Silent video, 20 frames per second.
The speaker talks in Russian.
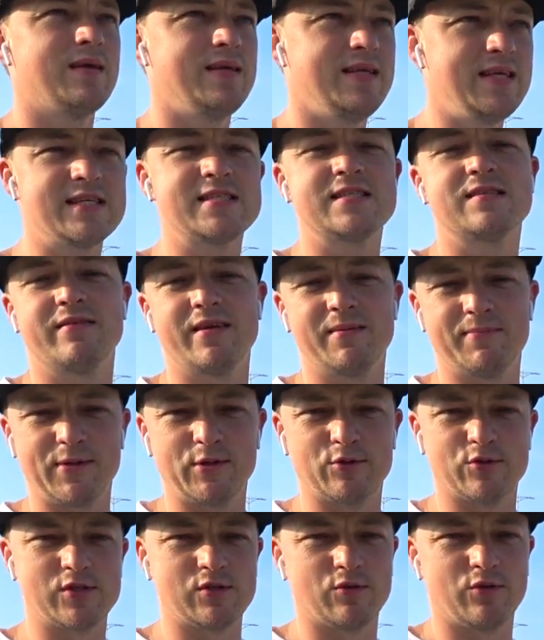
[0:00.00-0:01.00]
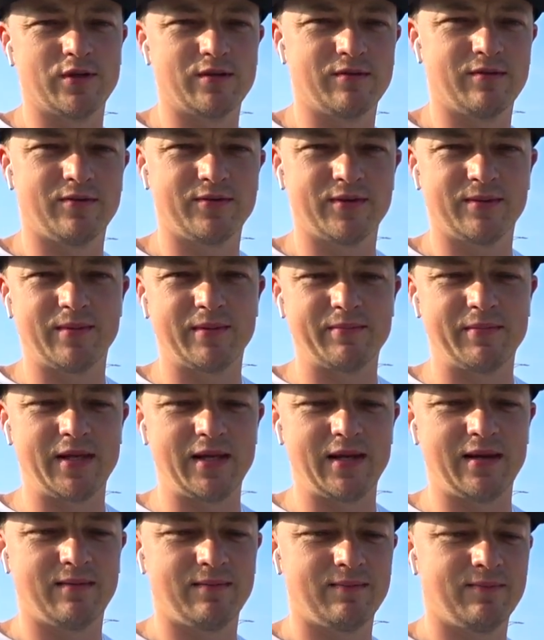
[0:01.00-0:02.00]
есть свои плюсы у этого автомобиля.
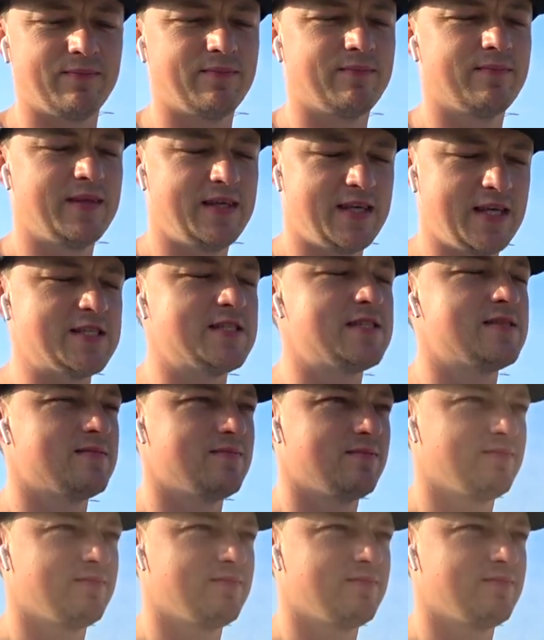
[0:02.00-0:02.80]
Есть.